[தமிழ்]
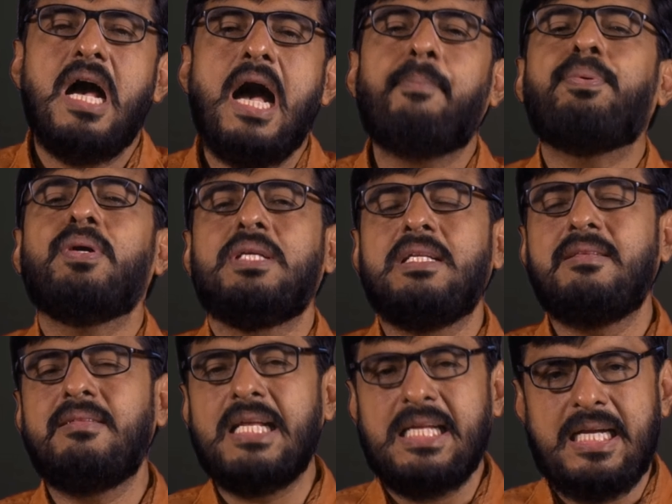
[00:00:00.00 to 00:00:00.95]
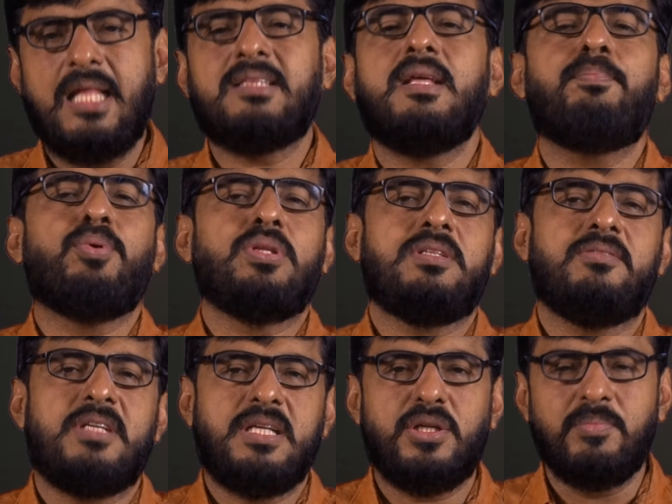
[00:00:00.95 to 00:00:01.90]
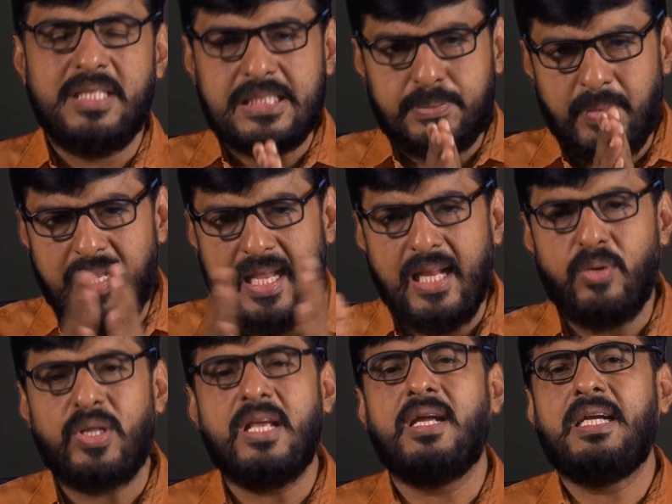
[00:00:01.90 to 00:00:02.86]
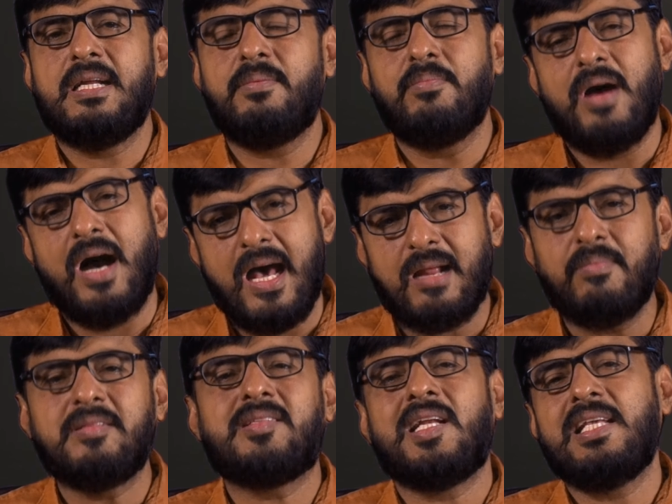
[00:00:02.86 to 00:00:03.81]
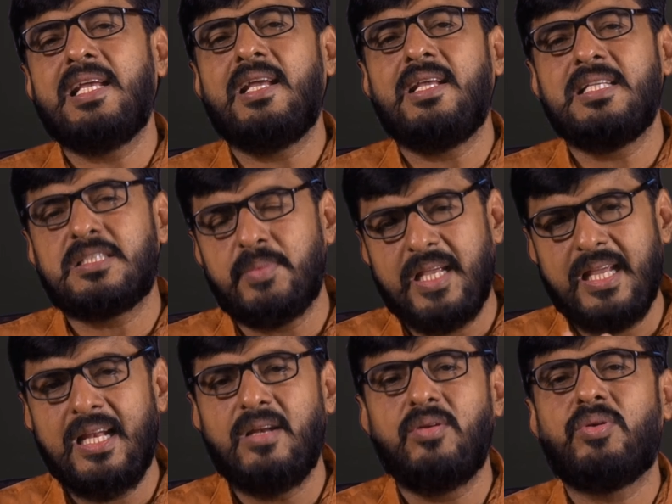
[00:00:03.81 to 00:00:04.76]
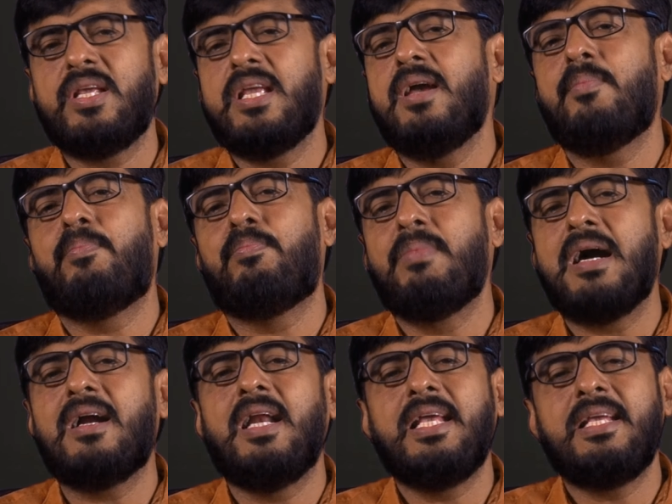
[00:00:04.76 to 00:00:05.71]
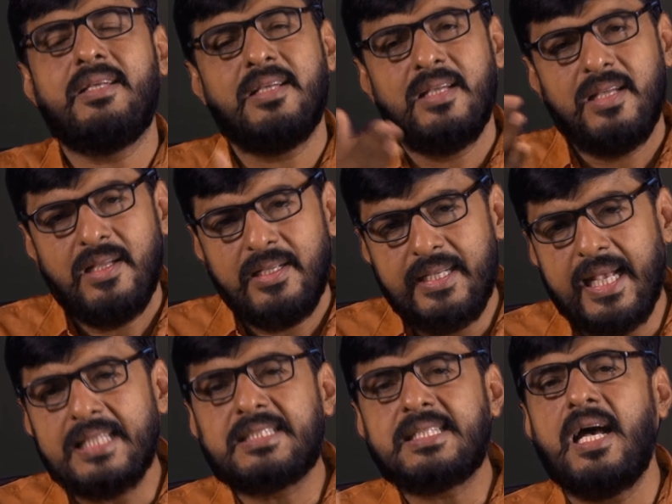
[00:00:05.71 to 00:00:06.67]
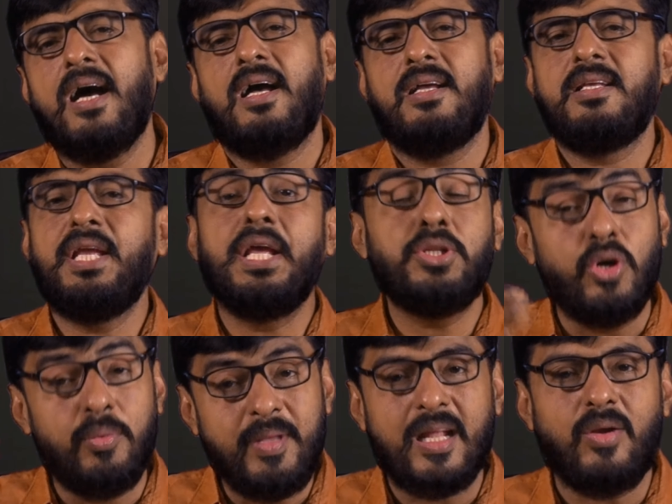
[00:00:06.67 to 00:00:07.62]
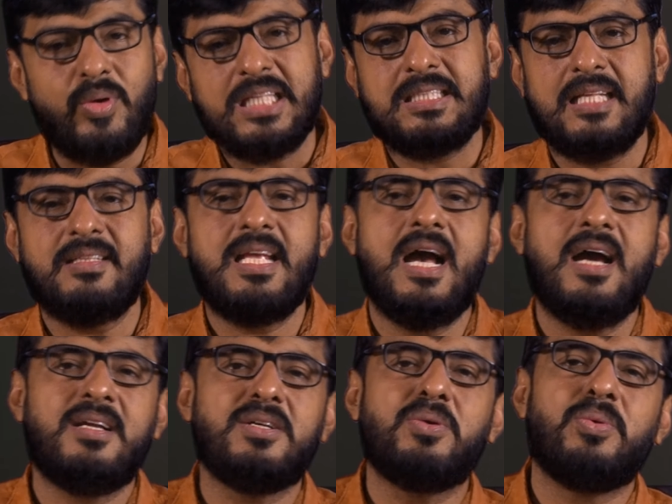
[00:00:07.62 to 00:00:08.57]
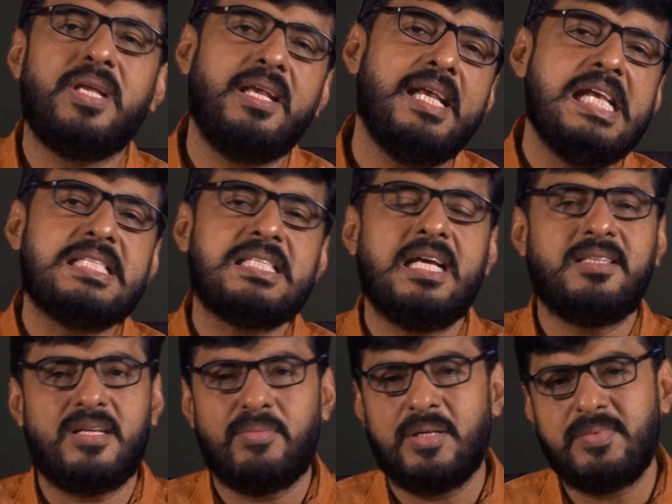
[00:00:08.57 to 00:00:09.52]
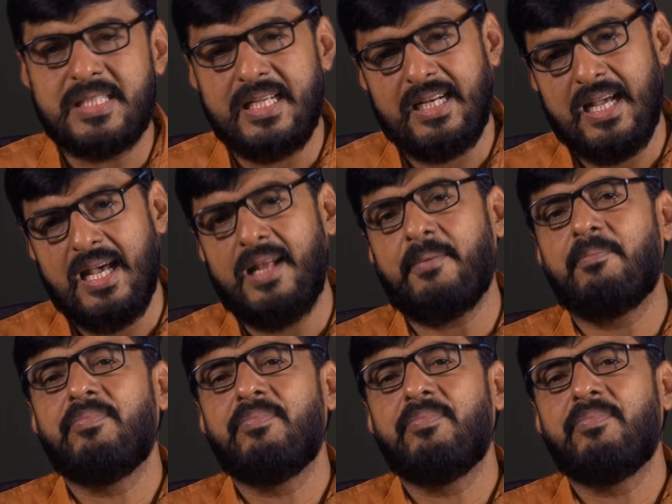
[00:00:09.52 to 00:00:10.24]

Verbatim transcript: அப்போ இந்த இனத்தை பொறுத்த வரைக்கும் இஸ்மயேலுடைய இனம் ஆரம்பத்திலேயே இஸ்மயேலுடைய மகளை ஏசா ஏதோமியர்களுடைய தந்தையாக இருக்கக்கூடிய ஏசா திருமணம் செய்கிறார்